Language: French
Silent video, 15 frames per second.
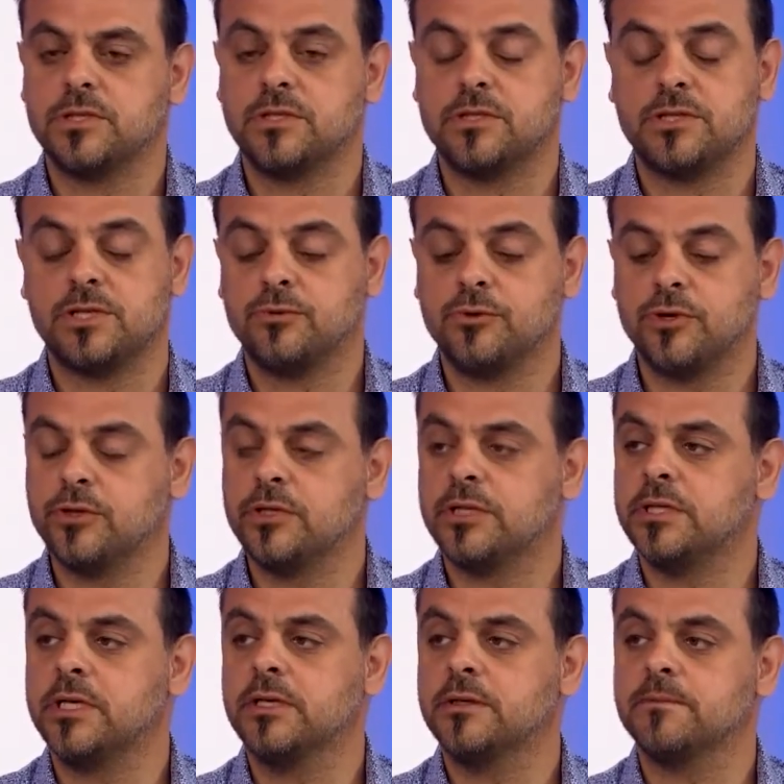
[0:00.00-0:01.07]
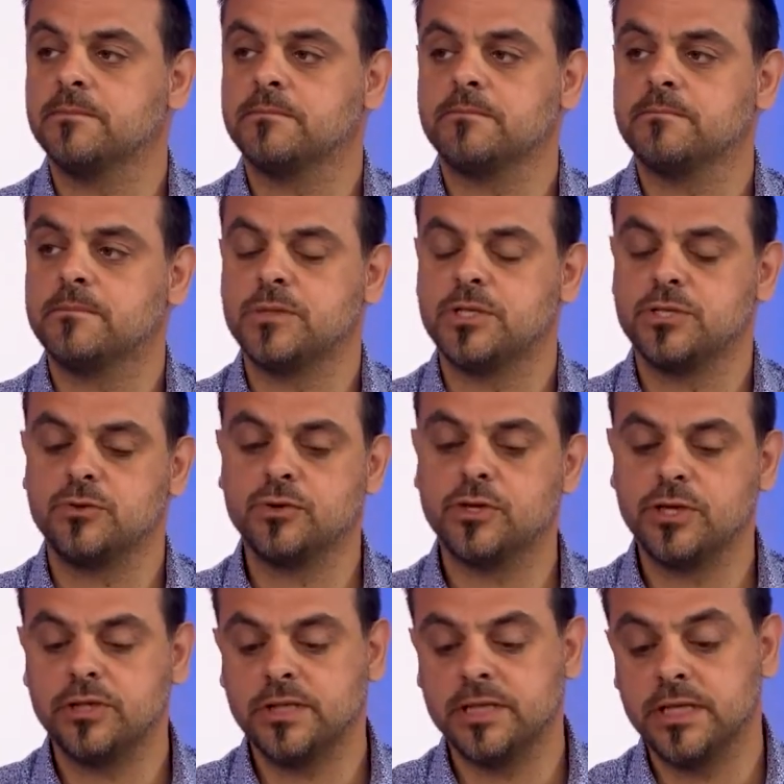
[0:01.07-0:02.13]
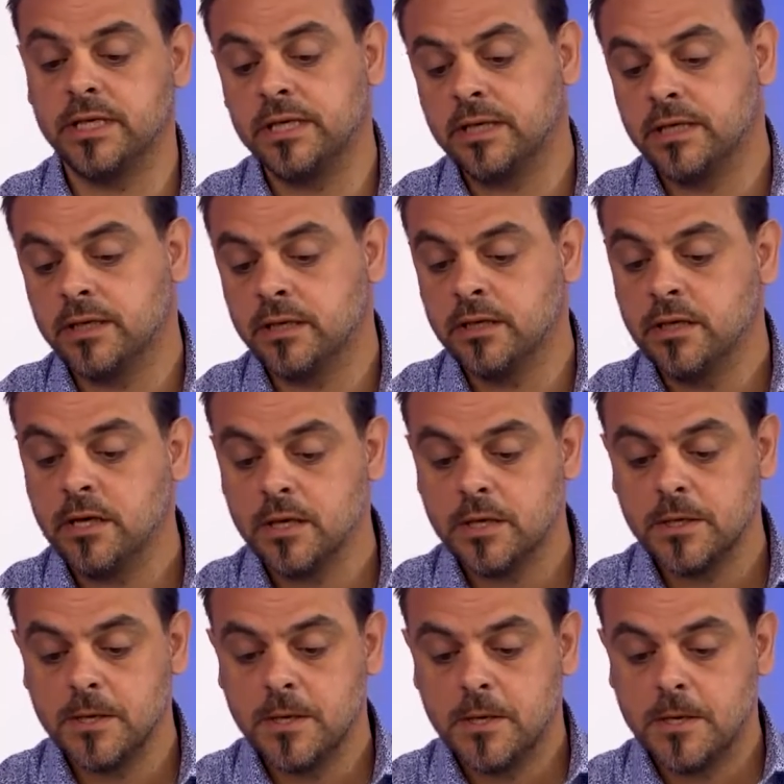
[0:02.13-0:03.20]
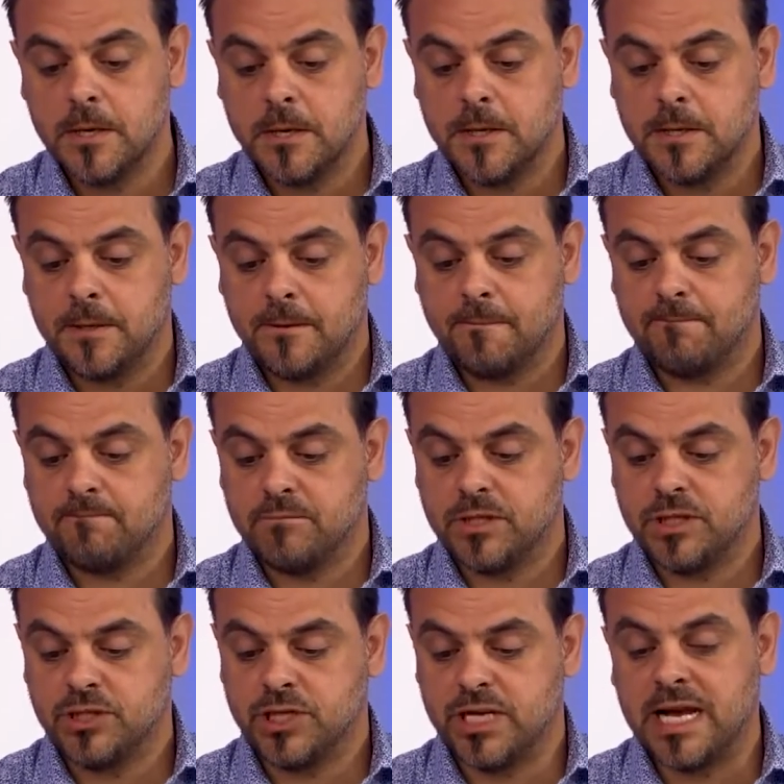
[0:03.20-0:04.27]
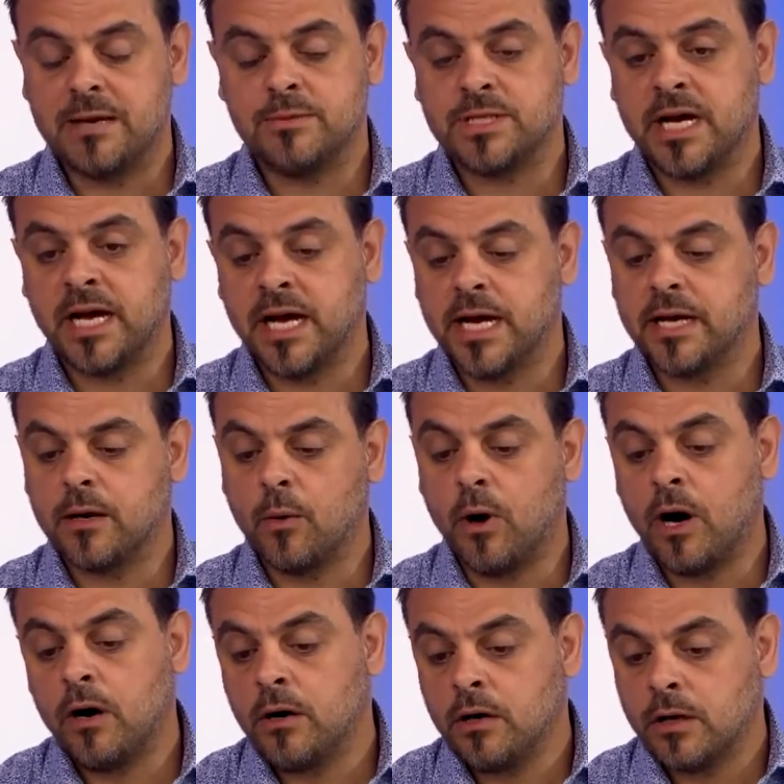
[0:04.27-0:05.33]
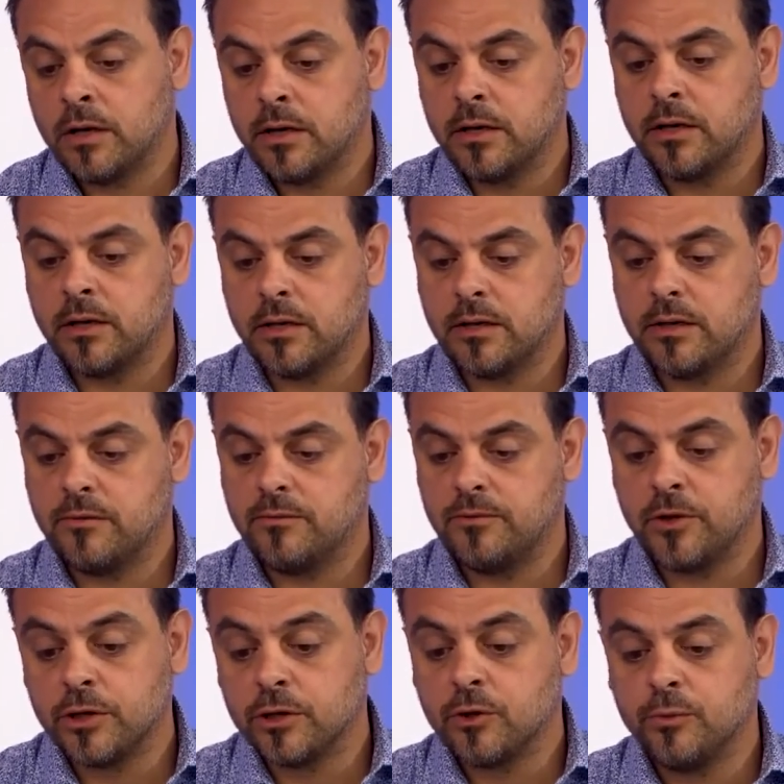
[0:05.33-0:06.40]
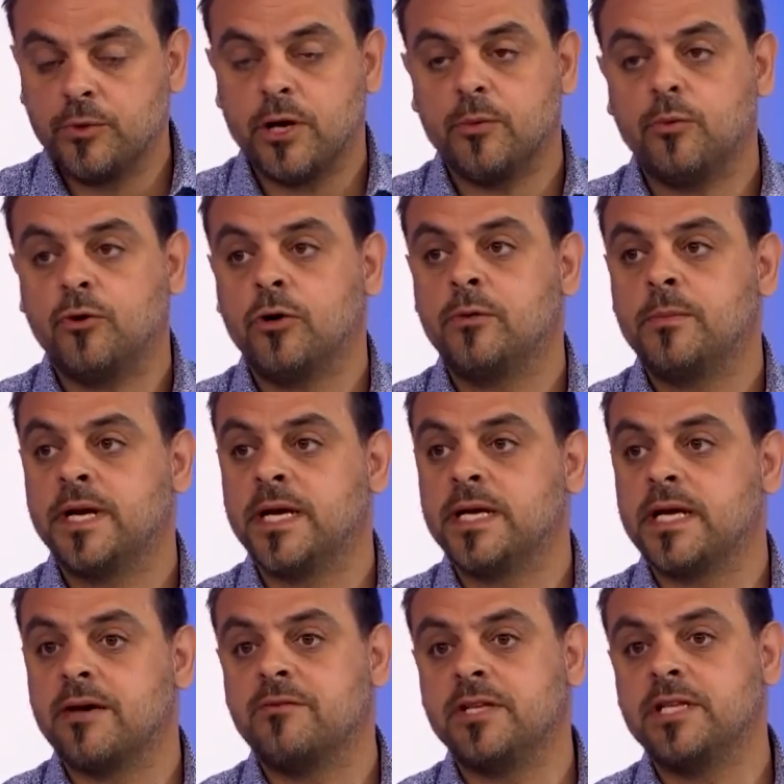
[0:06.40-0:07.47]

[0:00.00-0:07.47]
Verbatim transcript: J'ai aucune idée. J'ai aucune idée. J'ai de la misère à y croire. une couple de mois, ben, il y avait